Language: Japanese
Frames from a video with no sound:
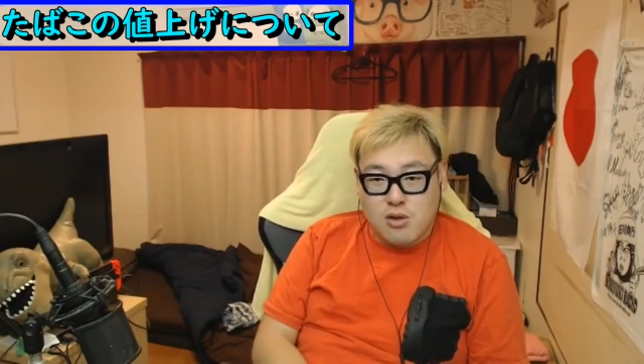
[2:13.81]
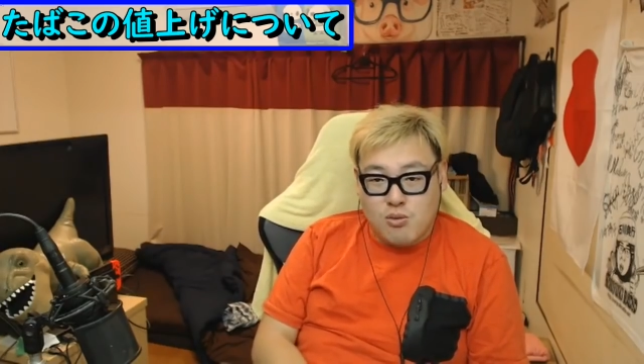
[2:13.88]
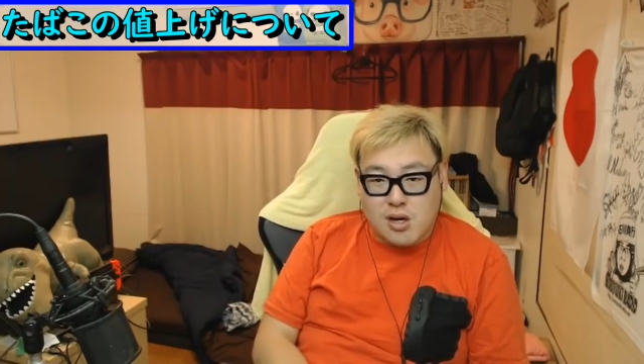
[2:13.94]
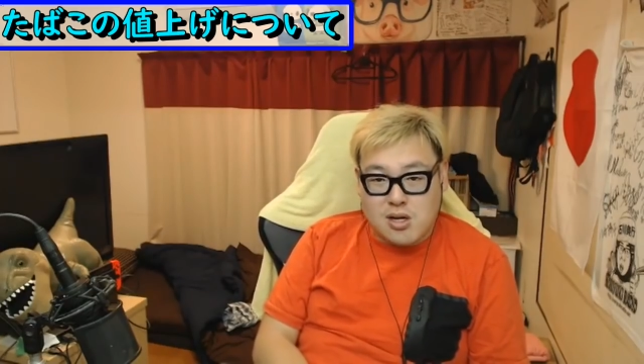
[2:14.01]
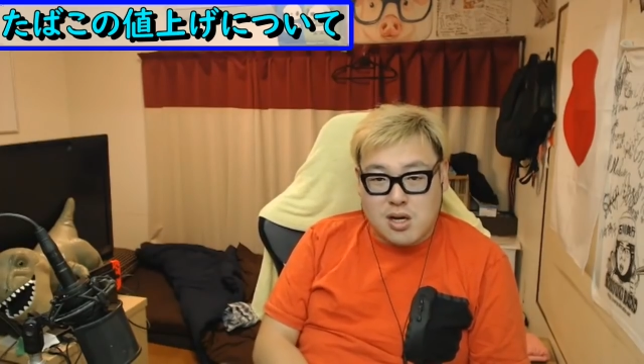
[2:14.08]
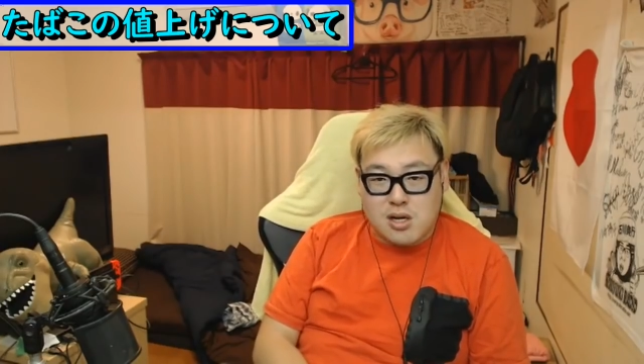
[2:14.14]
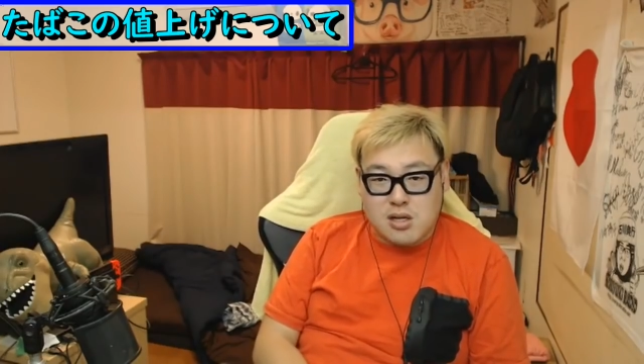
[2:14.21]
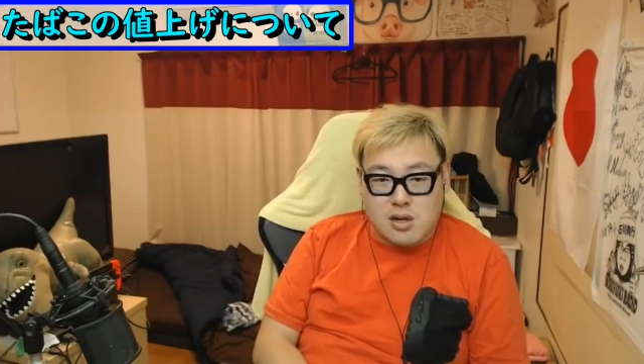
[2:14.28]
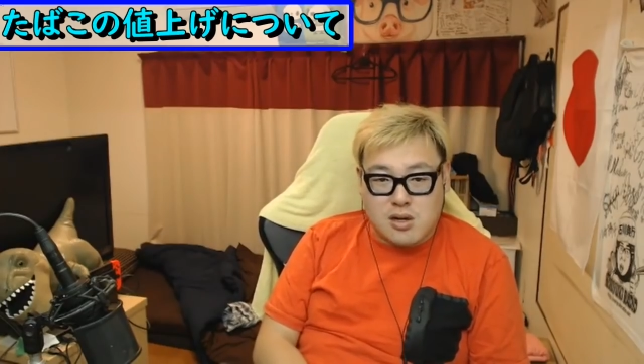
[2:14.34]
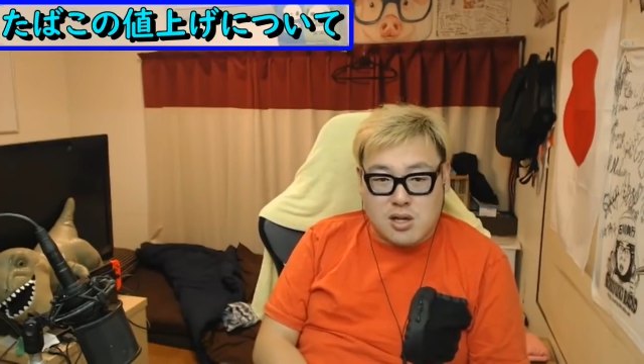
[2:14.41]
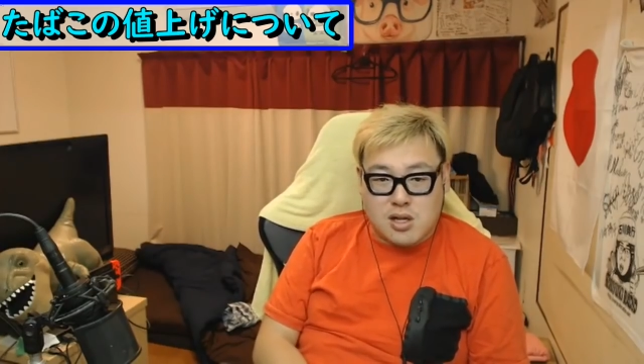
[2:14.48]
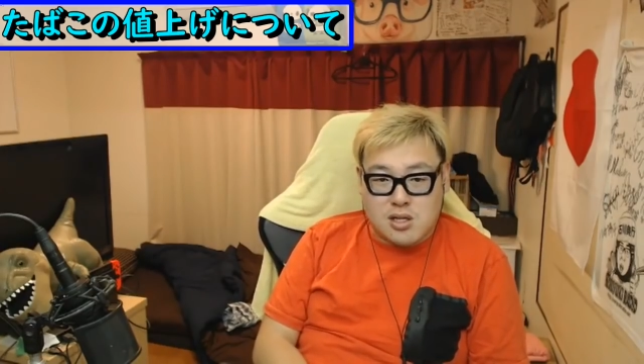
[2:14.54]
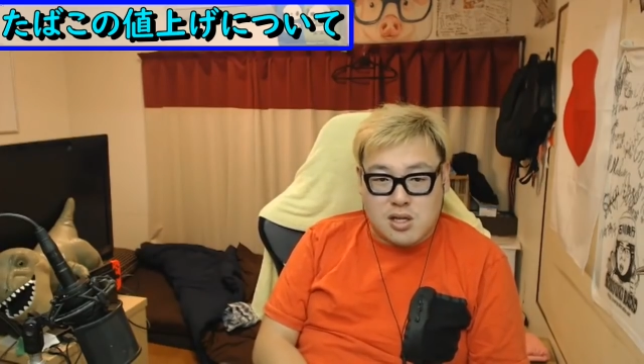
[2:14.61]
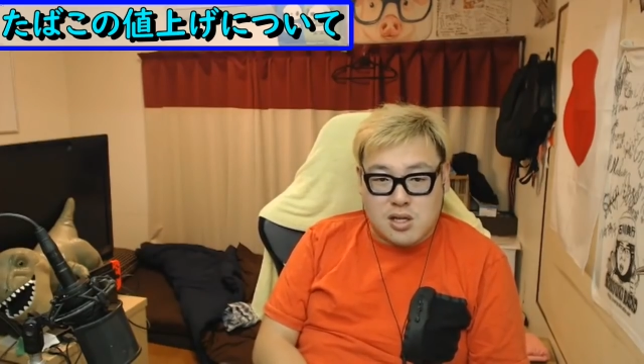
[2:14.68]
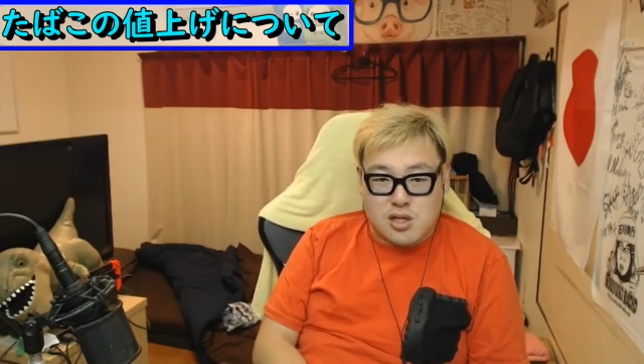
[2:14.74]
分かって
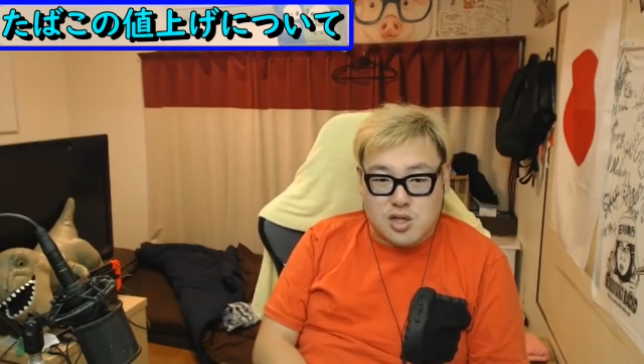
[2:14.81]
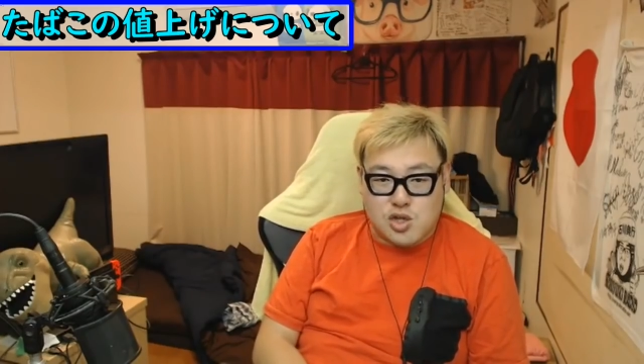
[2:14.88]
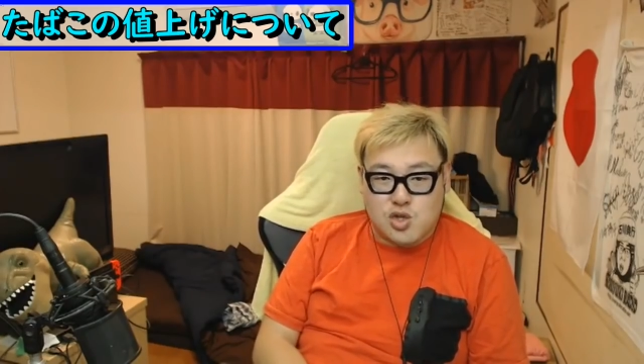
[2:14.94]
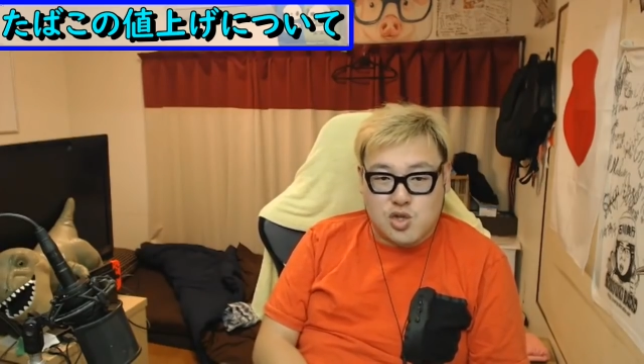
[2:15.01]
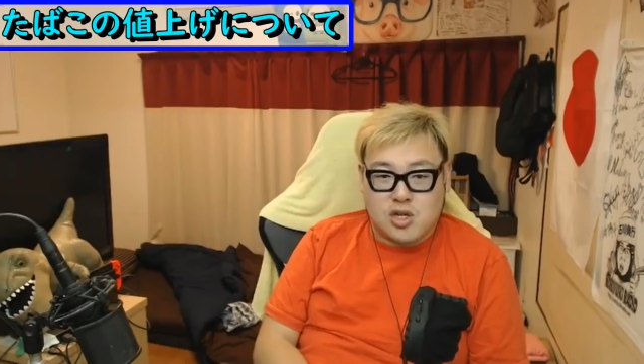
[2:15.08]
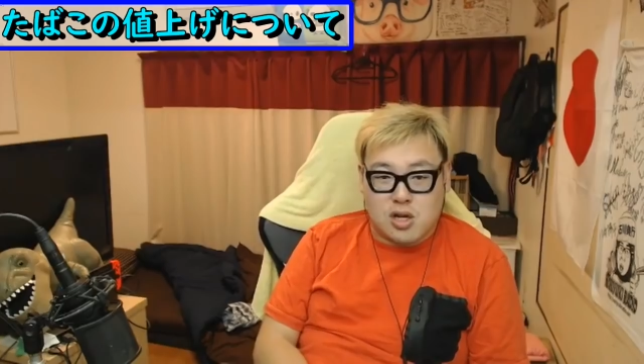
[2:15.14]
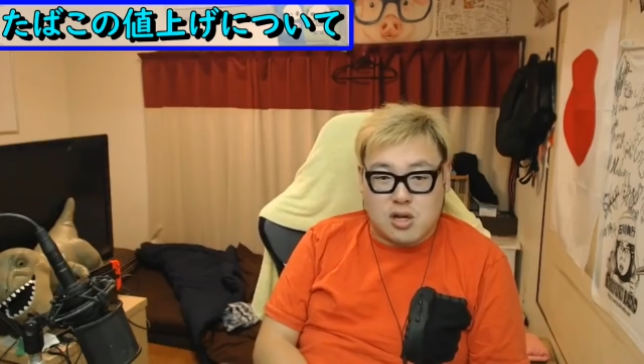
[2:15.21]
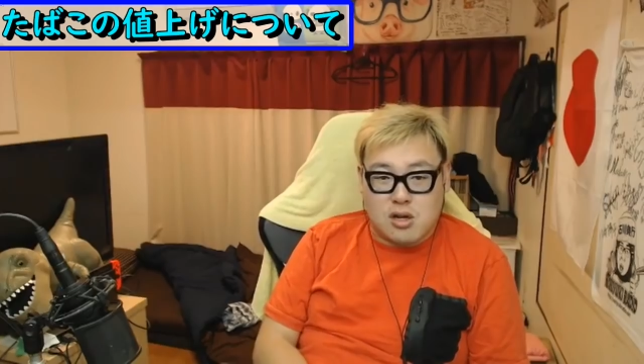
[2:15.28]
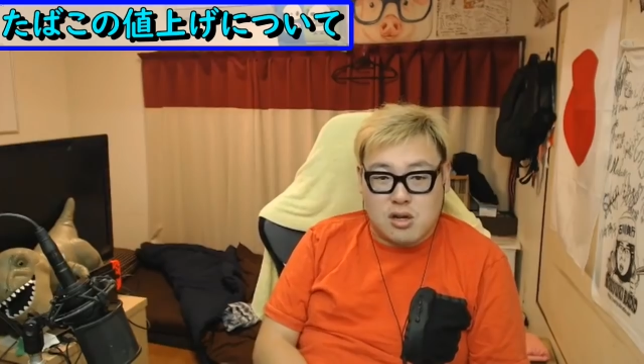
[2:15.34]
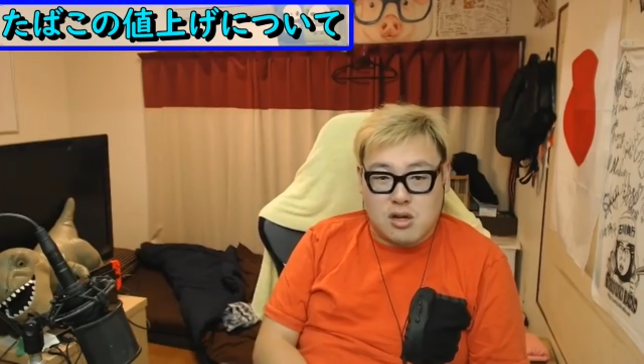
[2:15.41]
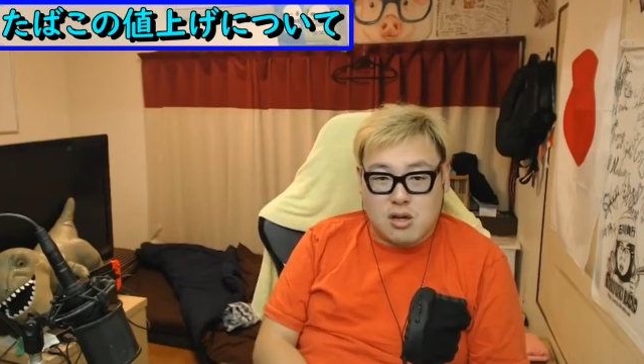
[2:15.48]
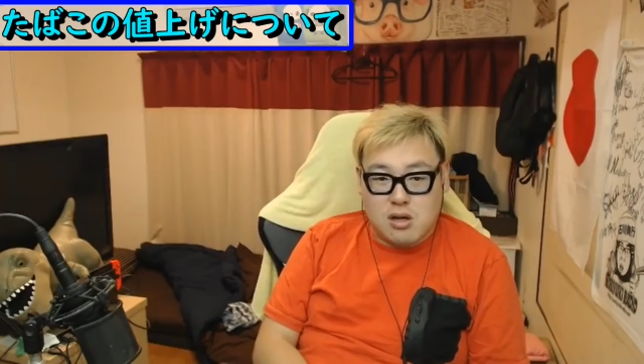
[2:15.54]
るやつだけ吸うじゃん。